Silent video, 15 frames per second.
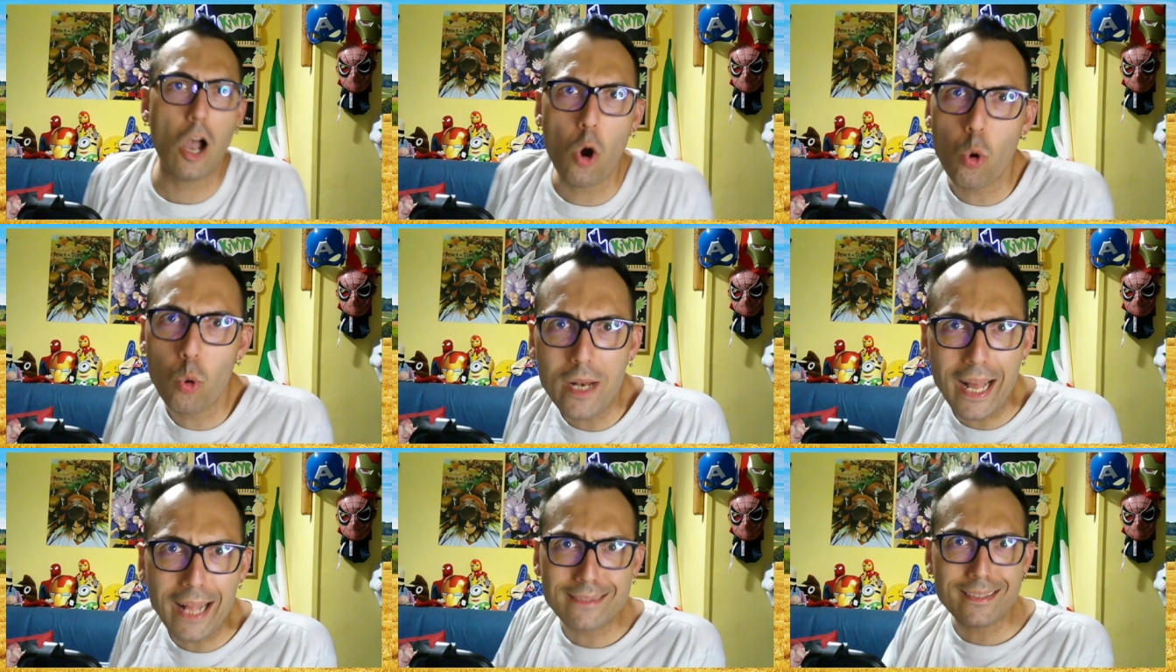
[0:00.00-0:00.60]
Oh, le
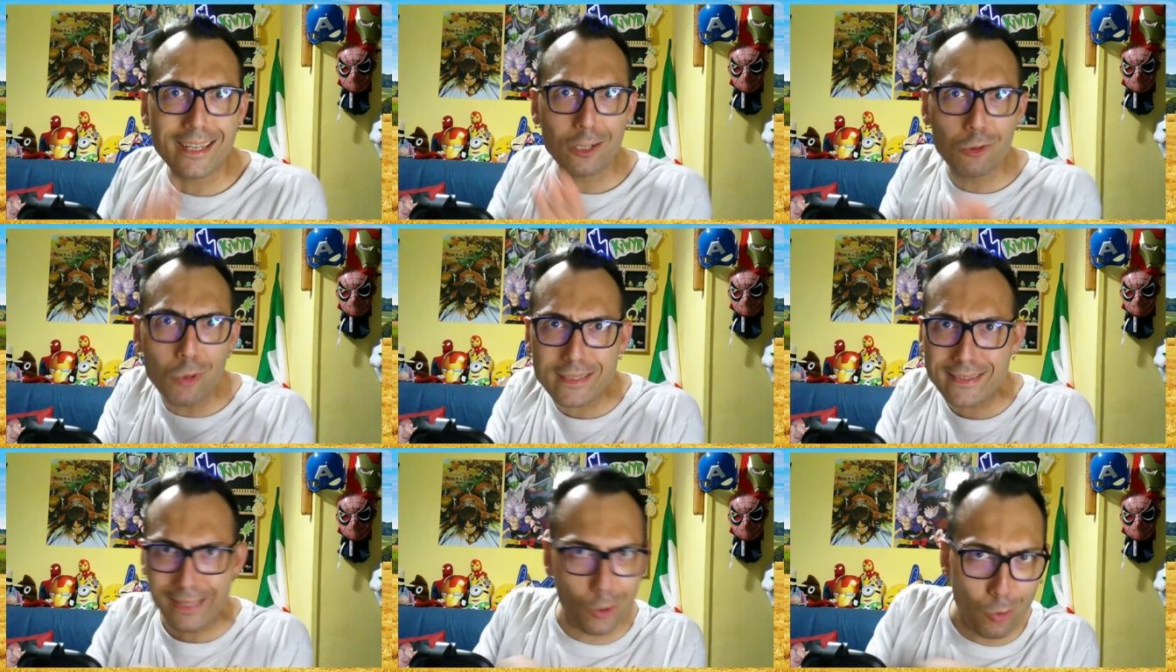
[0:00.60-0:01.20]
altre due
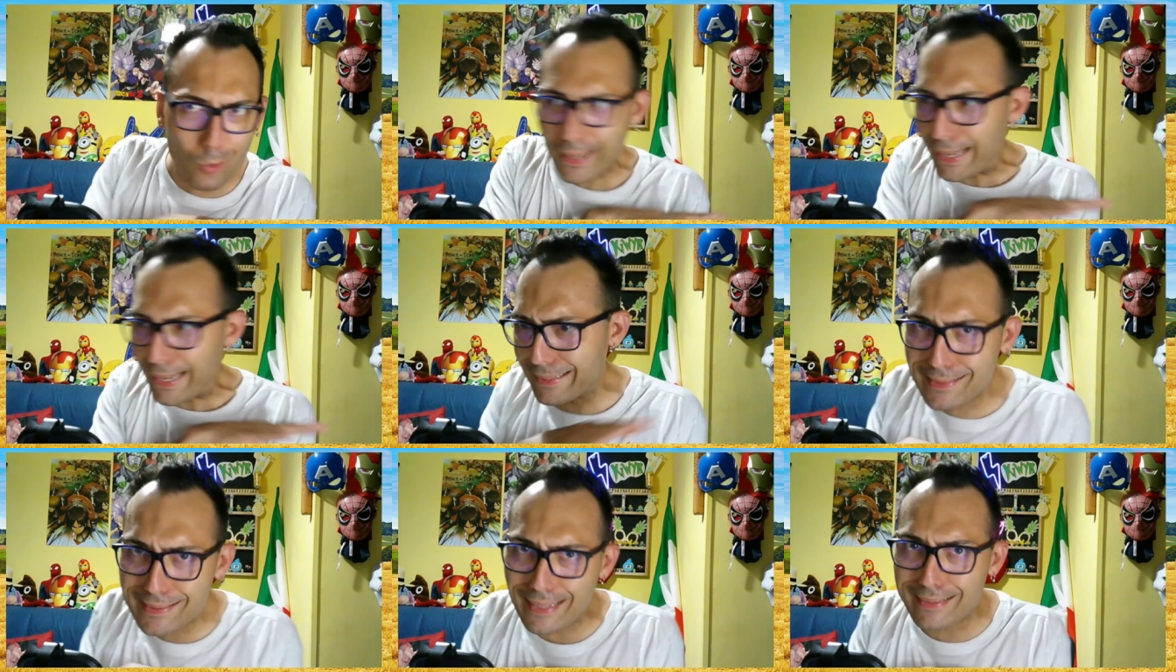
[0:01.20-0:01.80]
stanno un
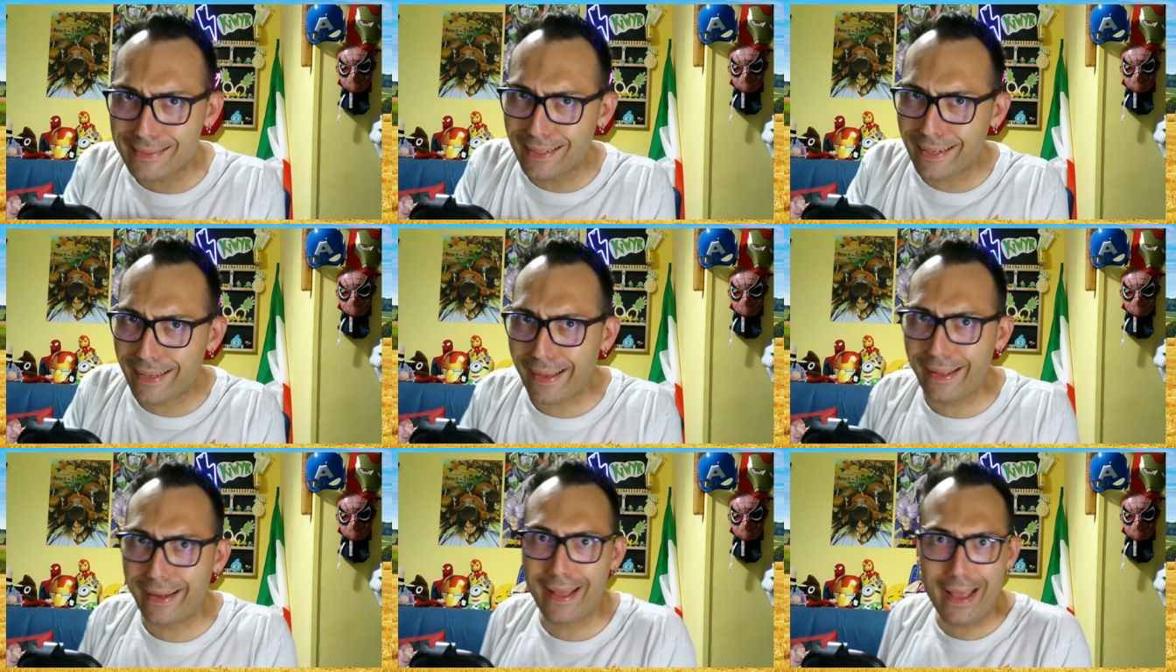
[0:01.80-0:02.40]
cazzate
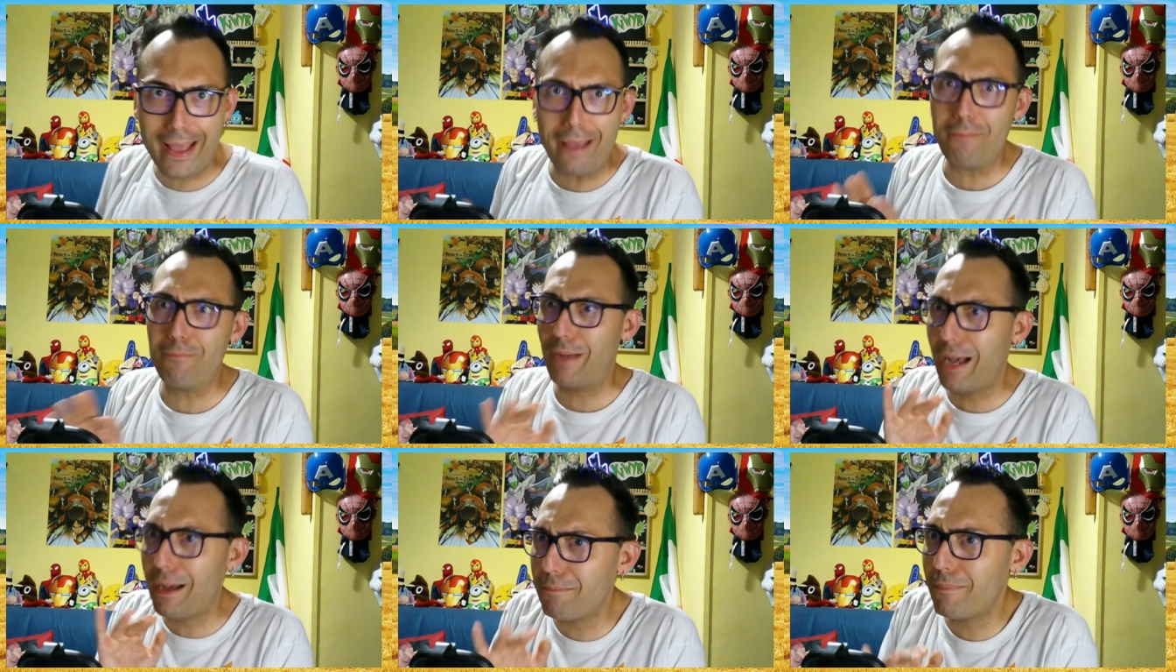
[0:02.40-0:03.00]
nere, eh?
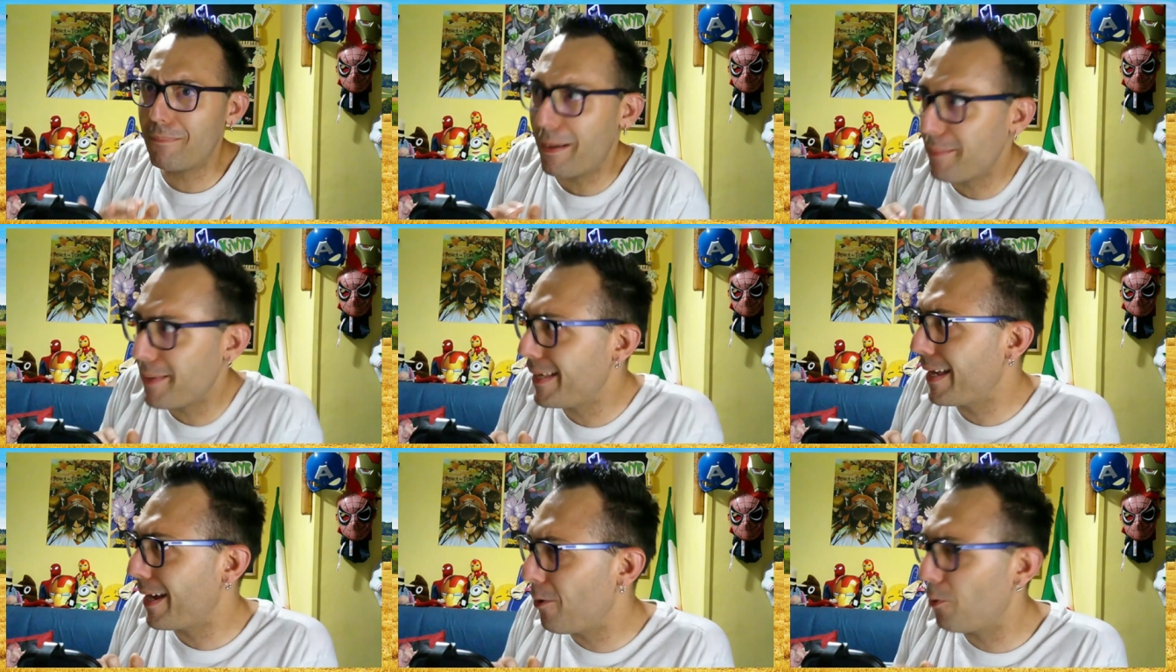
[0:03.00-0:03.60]
Mamma
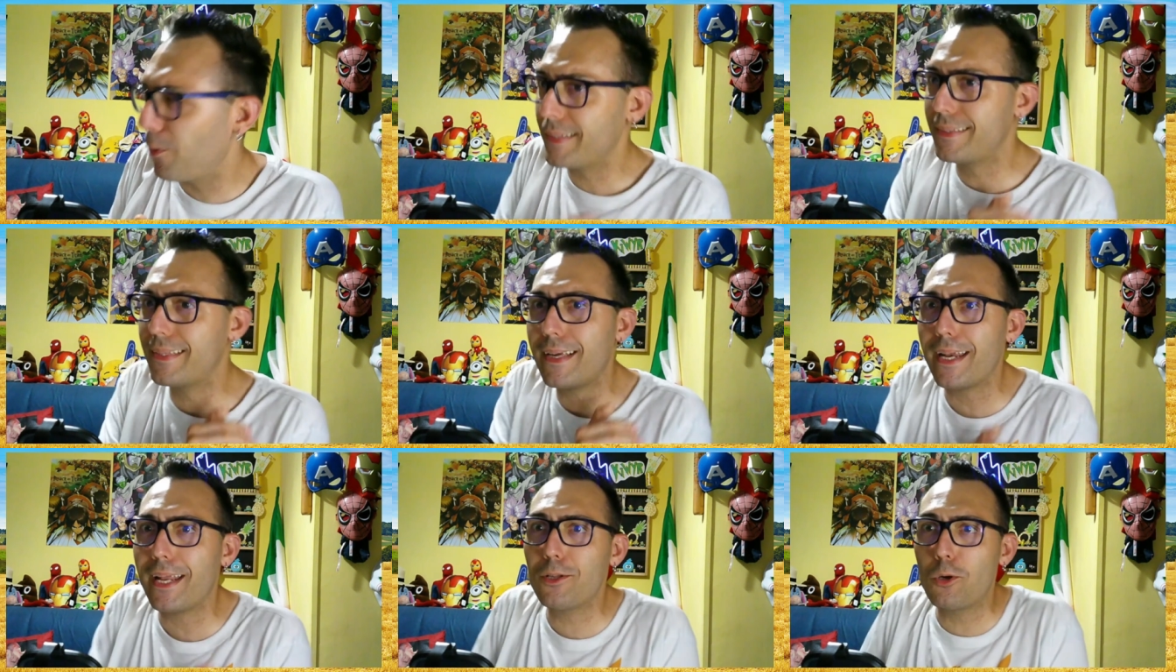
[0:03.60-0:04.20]
mia, oh, e te
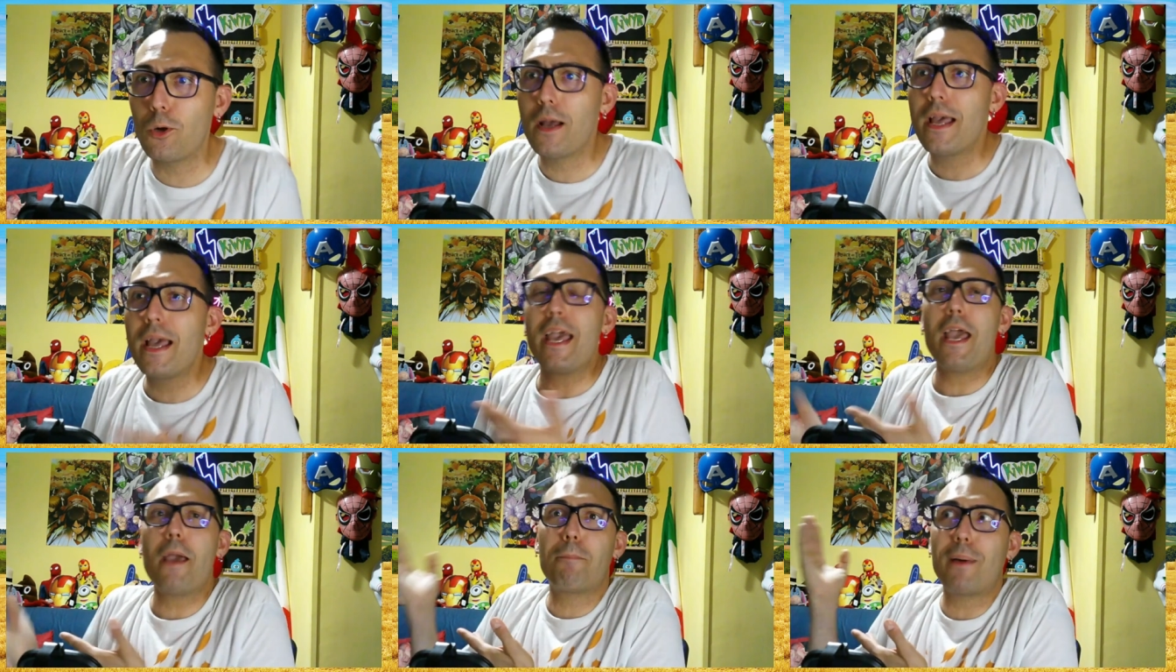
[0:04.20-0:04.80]
credo.
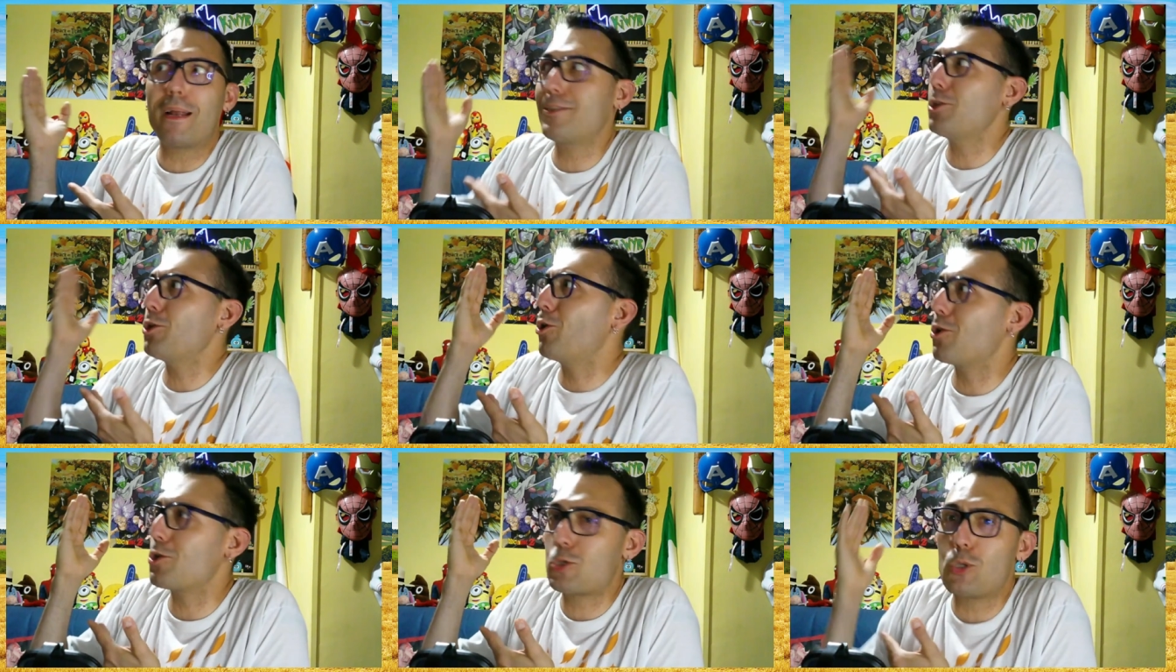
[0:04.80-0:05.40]
È partito
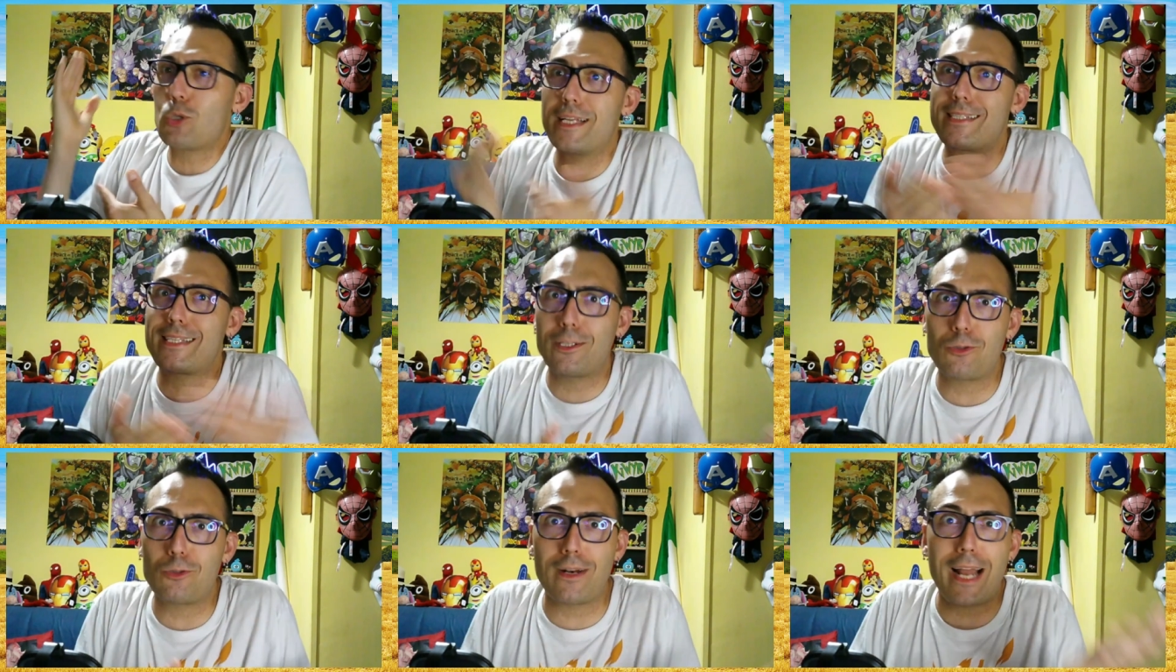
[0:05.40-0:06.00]
col sole, sta a
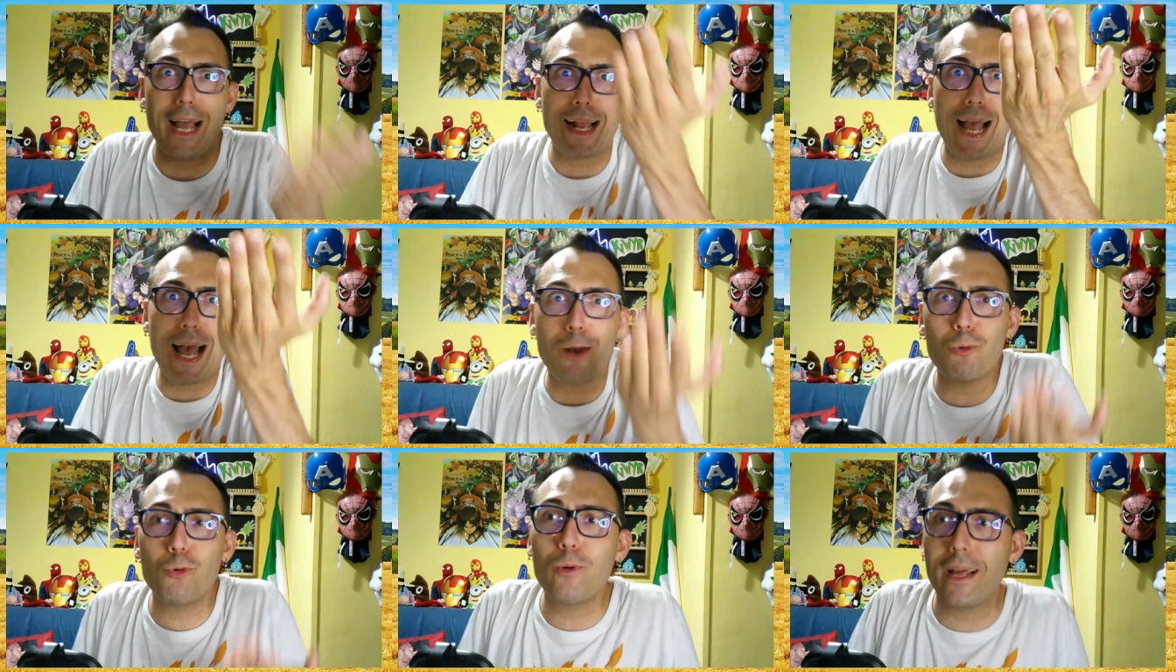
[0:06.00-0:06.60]
tornare a
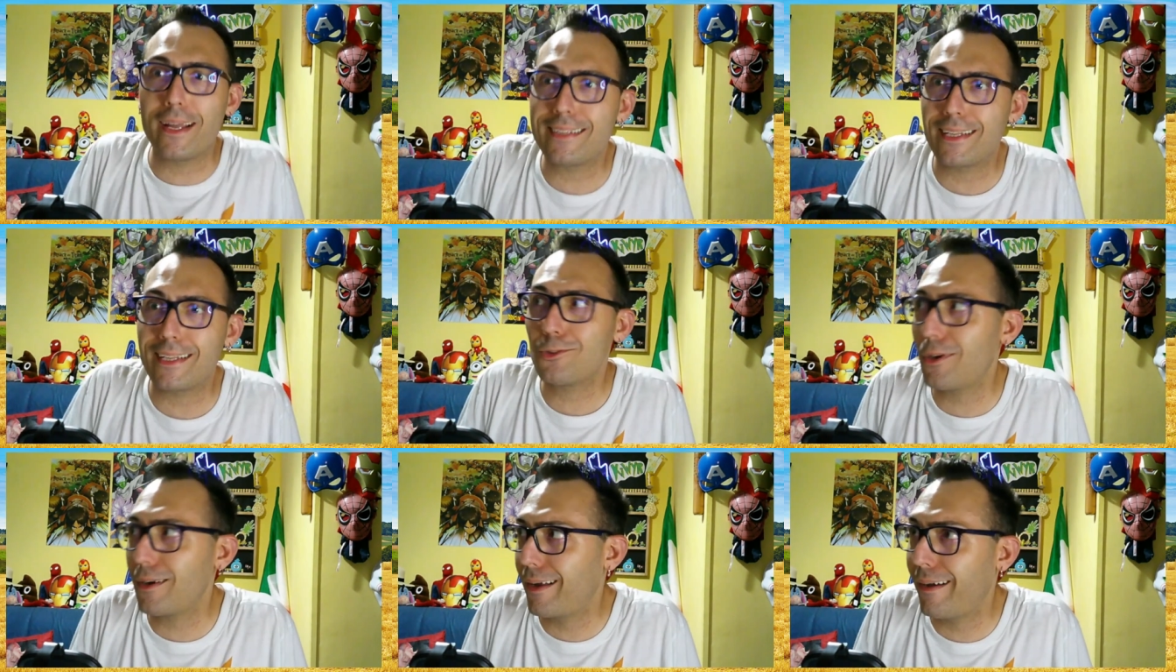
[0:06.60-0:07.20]
luna, sta a
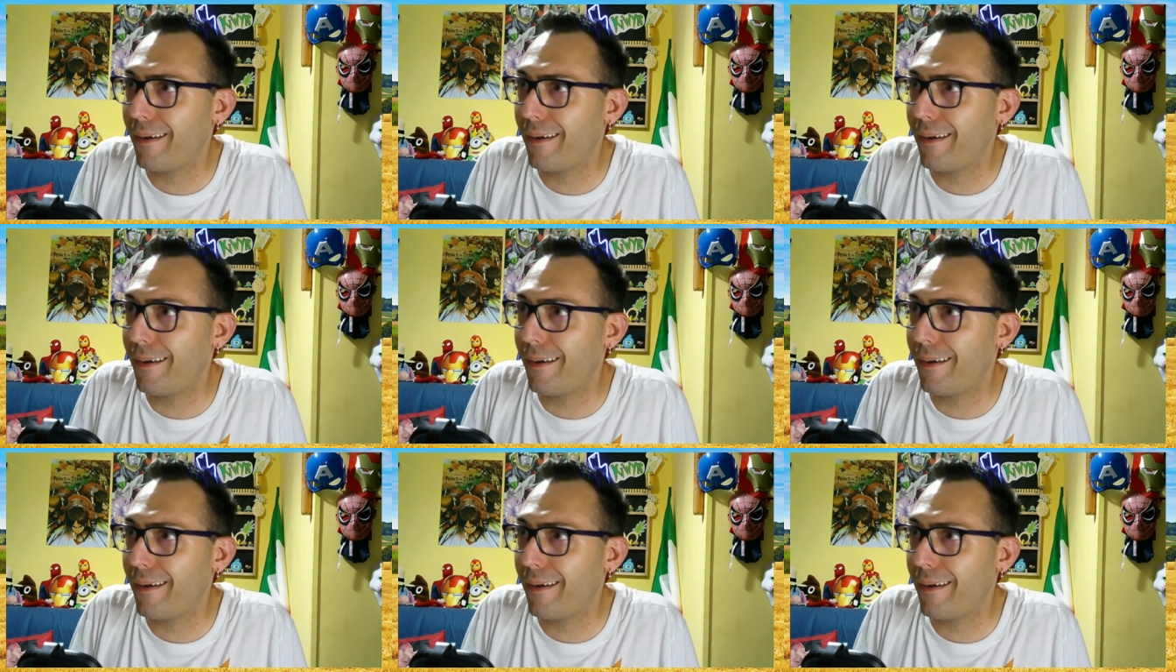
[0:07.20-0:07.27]
tornare.